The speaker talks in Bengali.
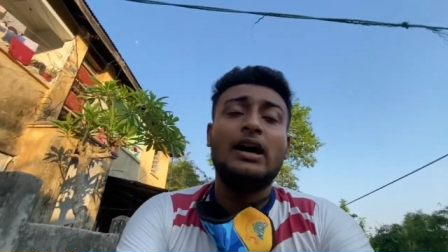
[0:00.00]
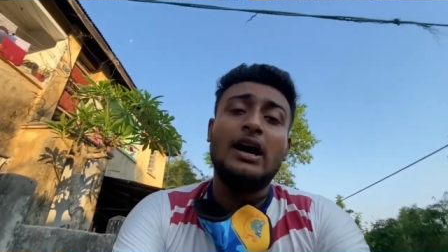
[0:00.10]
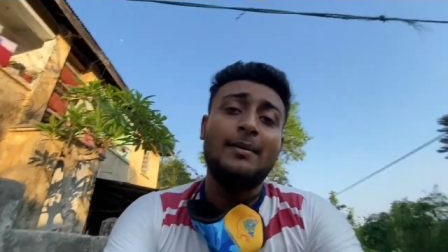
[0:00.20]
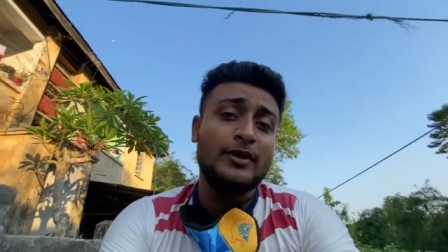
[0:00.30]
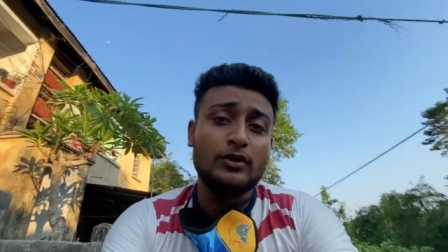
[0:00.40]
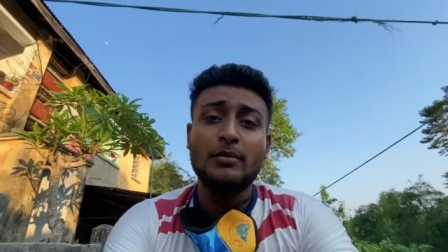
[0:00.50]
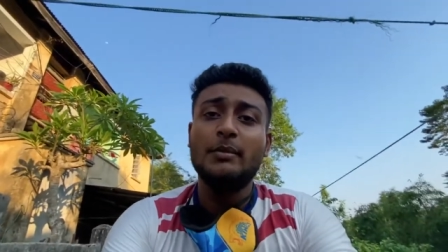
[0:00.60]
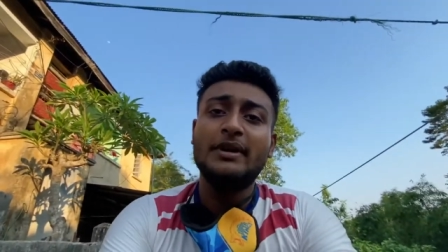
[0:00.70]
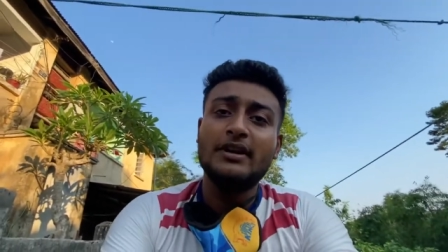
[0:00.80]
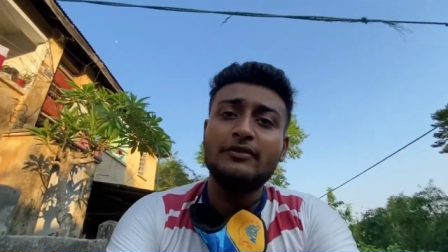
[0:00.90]
আপাতত আমি
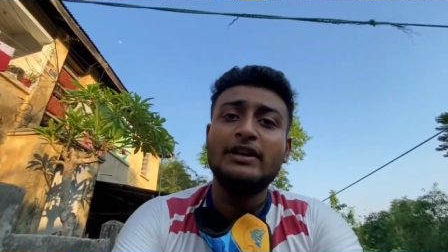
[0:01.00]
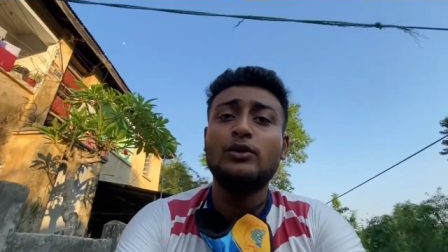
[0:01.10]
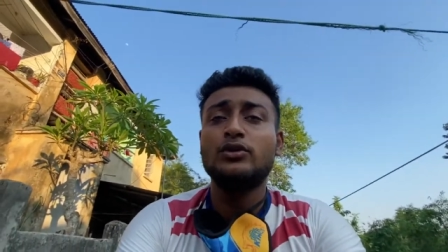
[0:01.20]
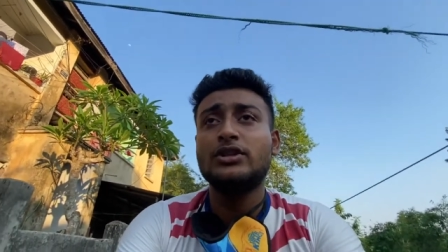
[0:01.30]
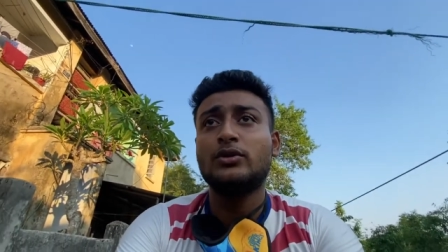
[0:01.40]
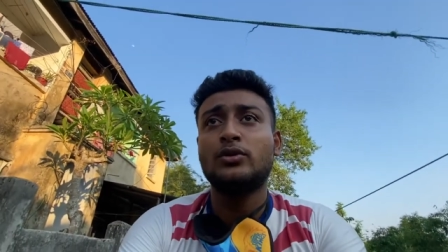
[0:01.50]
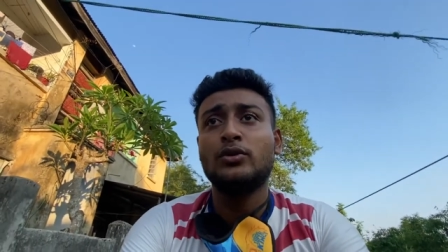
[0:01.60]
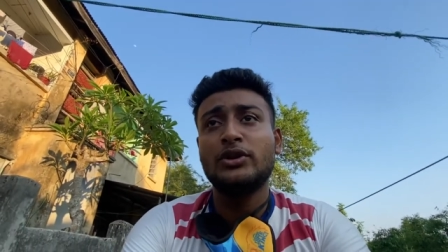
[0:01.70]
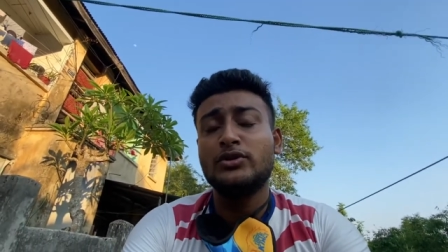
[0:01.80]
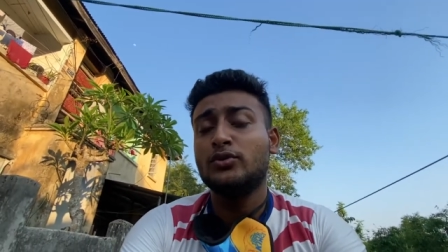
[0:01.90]
বেটার ফিল করছি কোনো
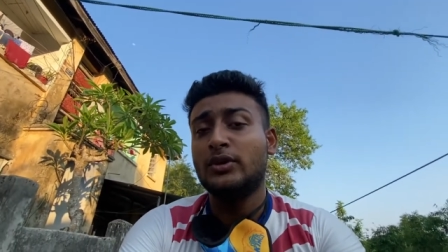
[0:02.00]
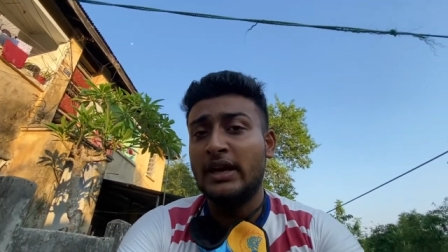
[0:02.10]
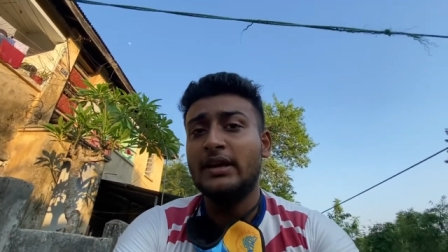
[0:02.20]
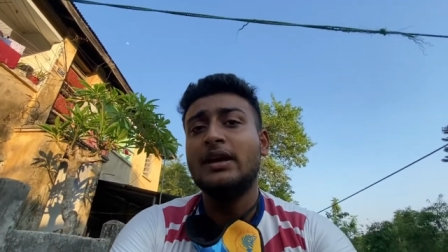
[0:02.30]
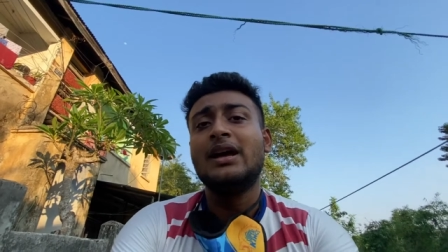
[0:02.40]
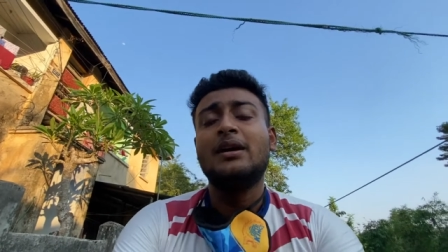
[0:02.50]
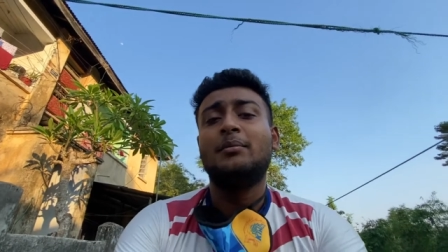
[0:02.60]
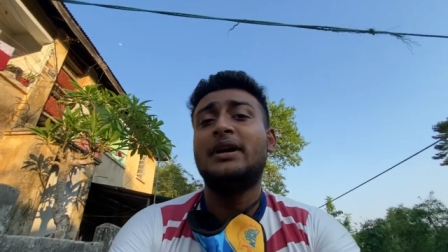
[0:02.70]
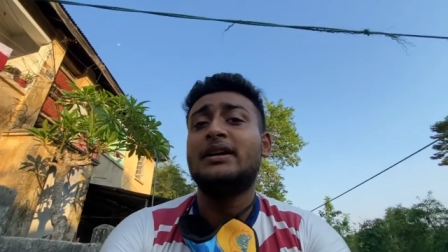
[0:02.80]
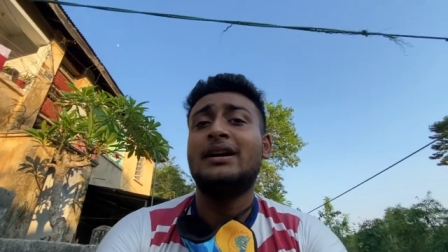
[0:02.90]
ইস্যু নেই
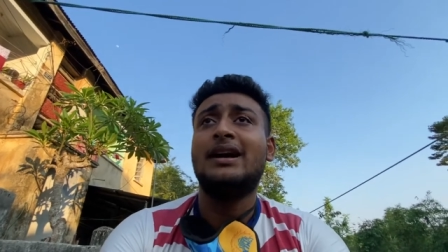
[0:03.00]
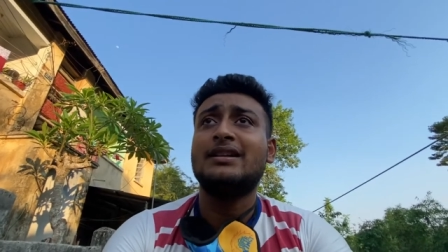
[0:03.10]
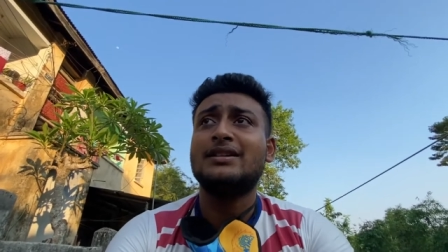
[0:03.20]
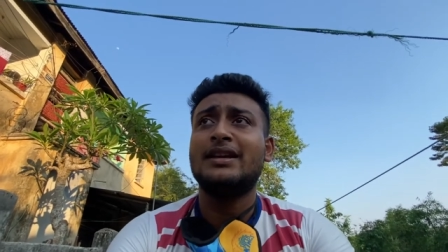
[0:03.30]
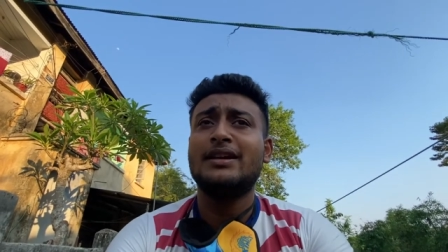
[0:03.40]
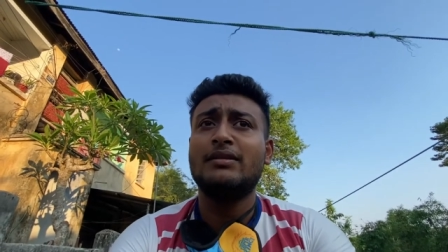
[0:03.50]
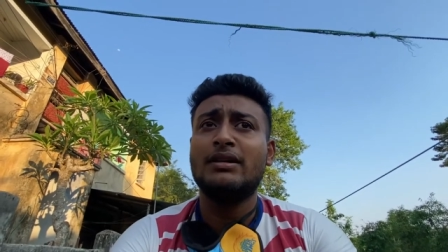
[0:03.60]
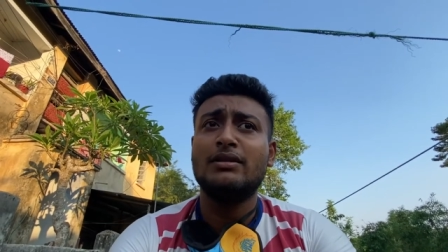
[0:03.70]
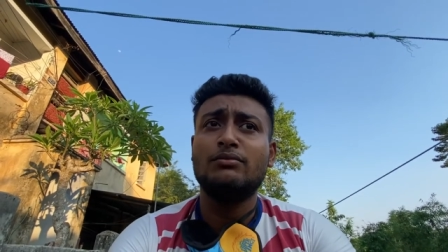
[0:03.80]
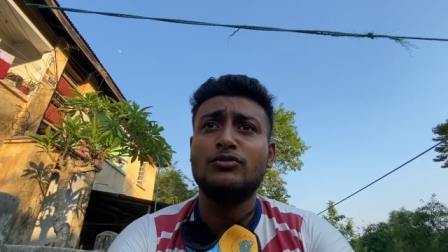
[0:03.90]
বাট আজকে
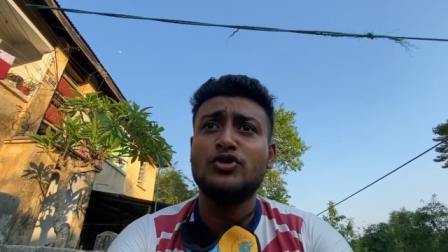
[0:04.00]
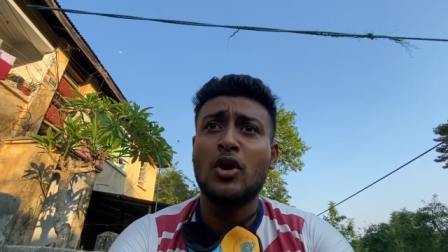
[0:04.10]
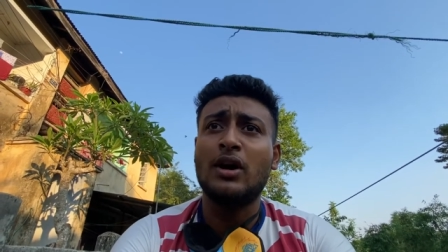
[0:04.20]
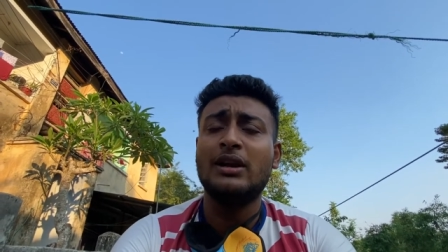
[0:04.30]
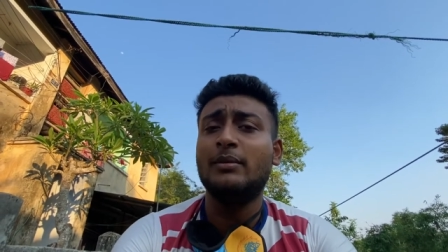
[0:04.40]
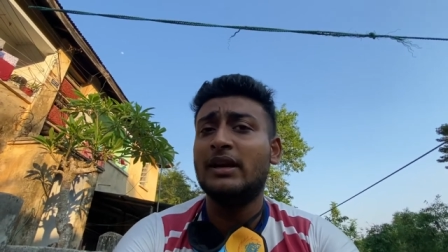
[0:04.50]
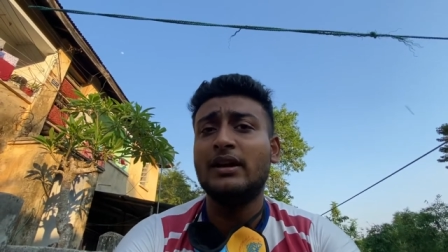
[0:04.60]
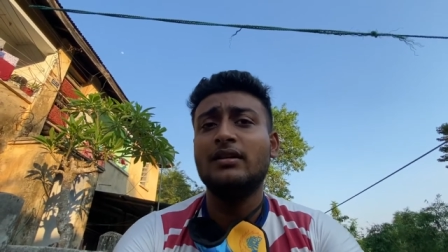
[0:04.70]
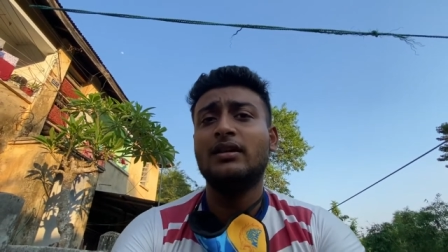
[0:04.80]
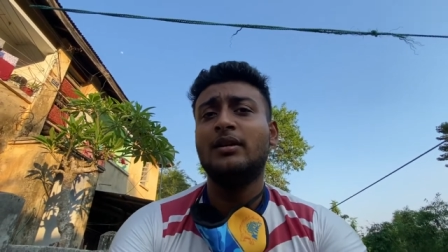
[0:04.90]
সকালবেলা
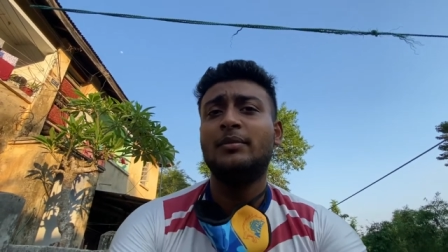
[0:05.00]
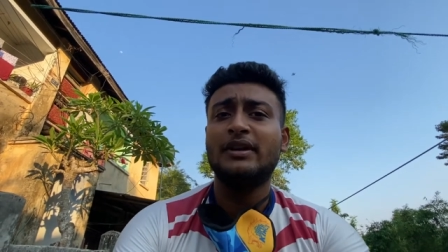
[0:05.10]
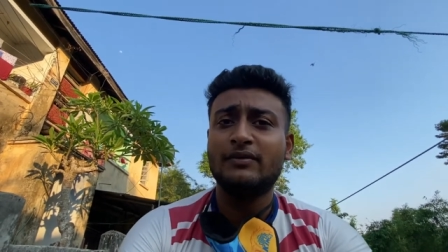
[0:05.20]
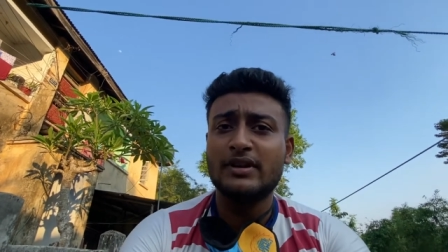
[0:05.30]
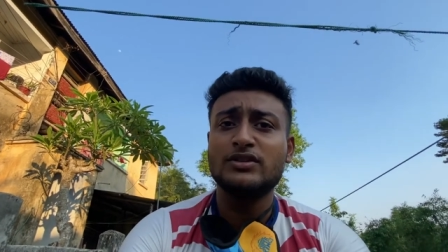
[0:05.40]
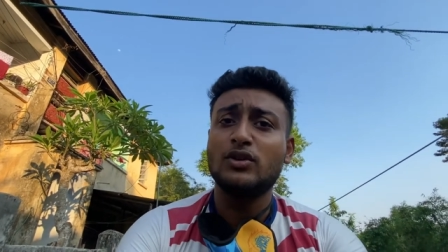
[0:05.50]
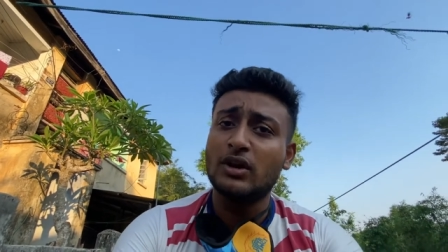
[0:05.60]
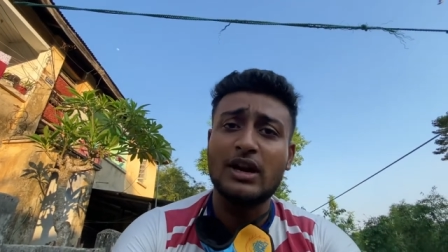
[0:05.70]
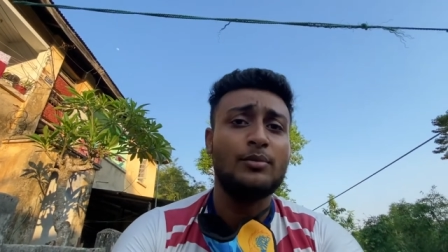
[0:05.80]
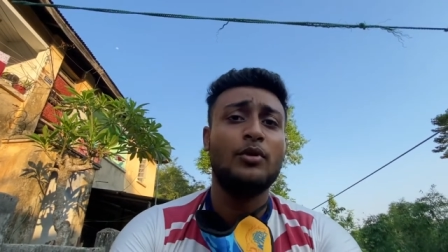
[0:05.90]
ব্রেকফাস্ট
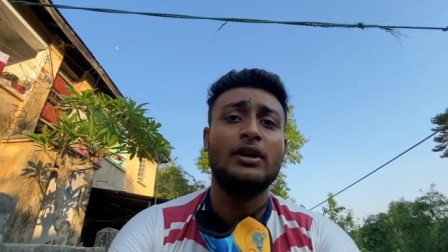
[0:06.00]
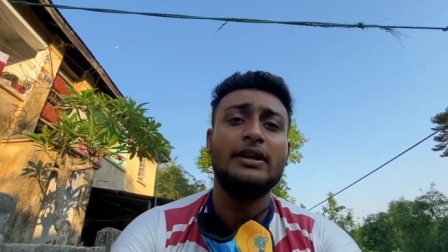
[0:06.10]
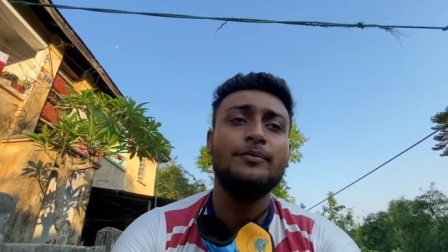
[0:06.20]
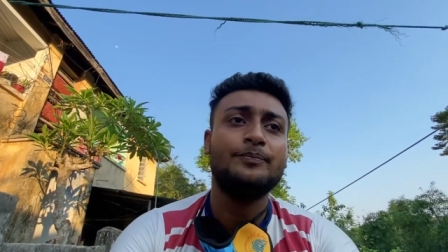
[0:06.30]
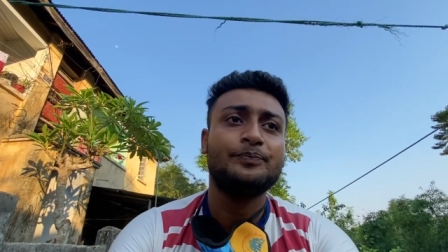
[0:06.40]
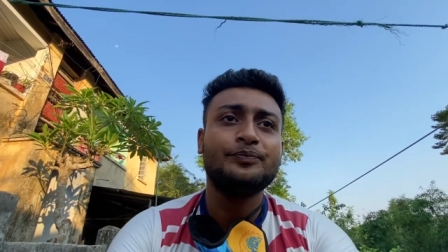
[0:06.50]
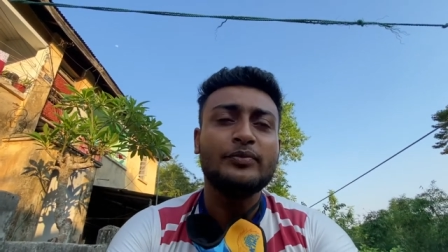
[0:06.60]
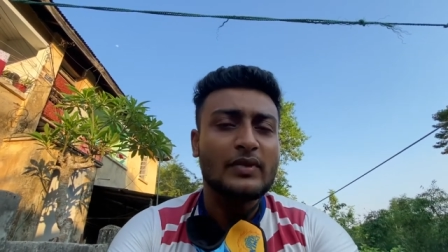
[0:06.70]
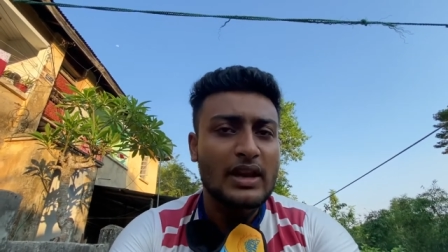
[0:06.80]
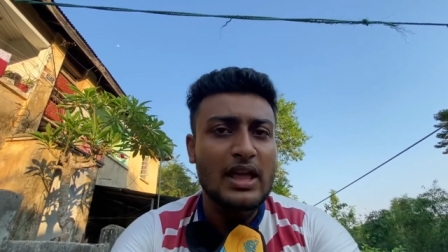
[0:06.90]
করার পরে
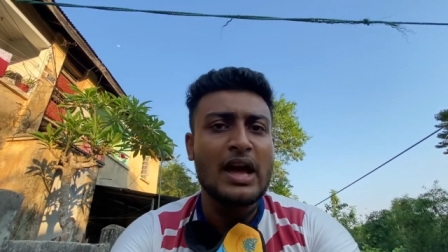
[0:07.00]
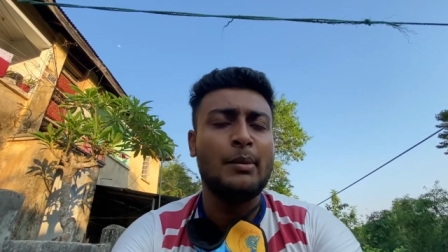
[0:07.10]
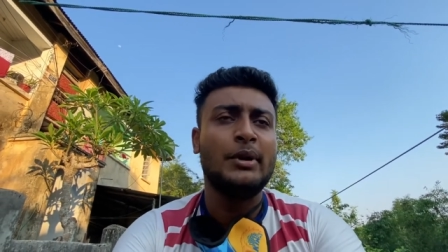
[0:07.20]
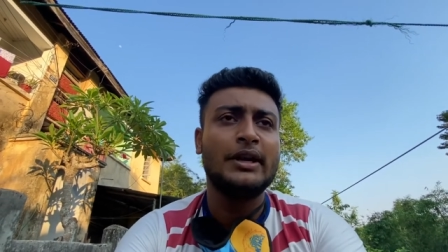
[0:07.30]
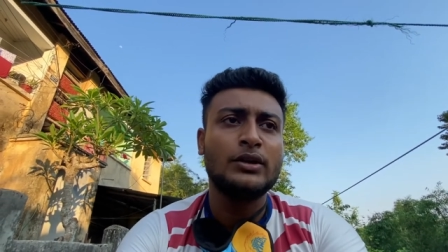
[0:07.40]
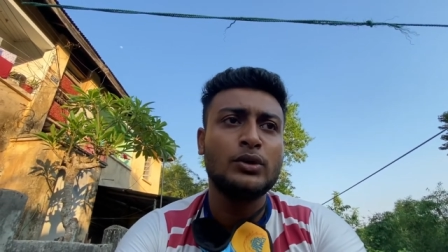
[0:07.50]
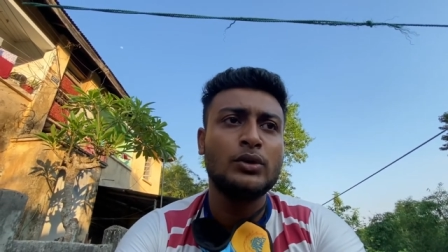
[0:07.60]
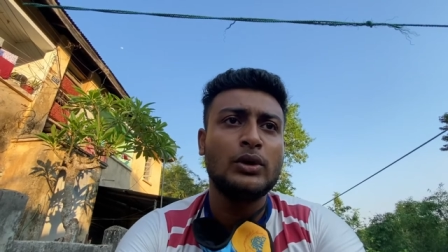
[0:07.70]
আমার একটু